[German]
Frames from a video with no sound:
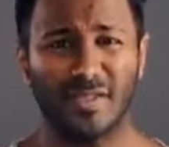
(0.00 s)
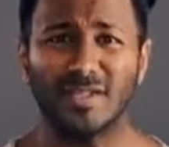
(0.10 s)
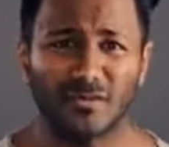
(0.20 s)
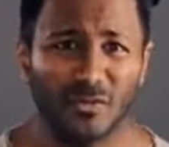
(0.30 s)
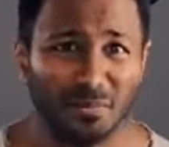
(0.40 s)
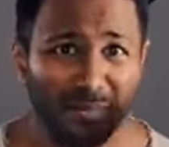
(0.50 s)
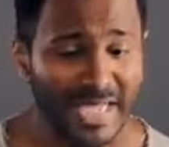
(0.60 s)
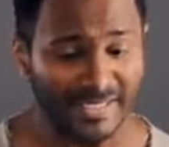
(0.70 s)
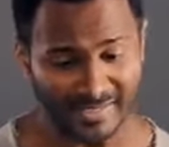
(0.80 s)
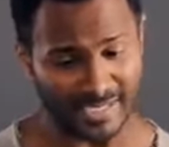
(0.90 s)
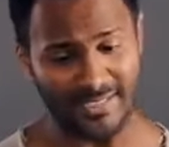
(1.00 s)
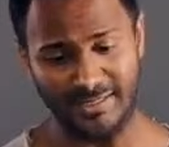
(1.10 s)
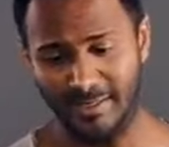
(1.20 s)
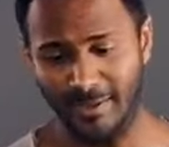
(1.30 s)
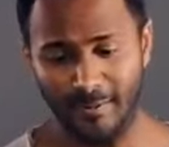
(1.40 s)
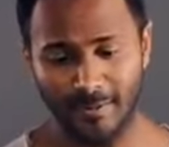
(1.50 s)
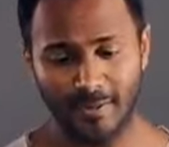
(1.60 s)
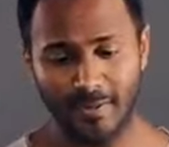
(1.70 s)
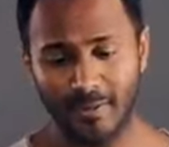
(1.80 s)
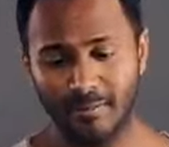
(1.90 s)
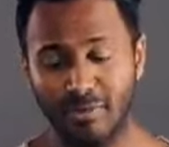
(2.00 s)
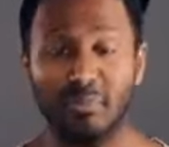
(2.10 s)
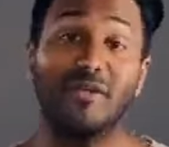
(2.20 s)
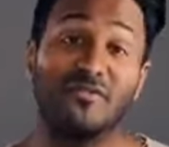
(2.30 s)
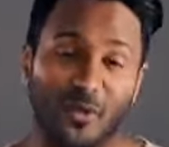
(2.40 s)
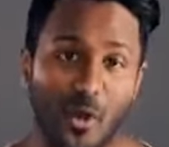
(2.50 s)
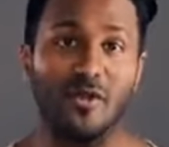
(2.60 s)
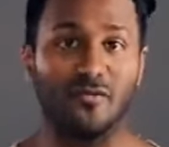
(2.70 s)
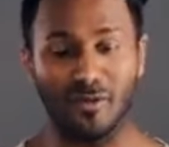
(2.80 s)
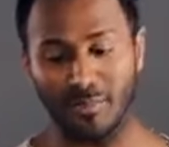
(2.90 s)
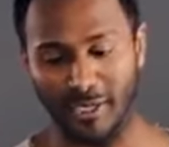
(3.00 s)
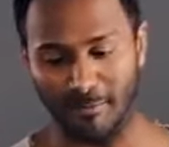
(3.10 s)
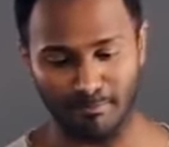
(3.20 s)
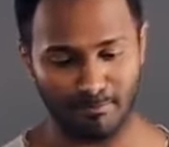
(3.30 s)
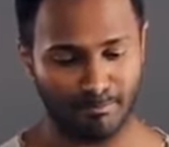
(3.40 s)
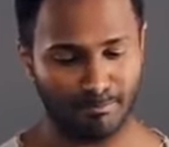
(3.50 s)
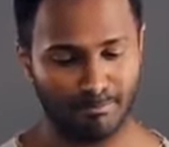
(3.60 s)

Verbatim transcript: Ich würde mehr Zeit mit meinen Freunden verbringen.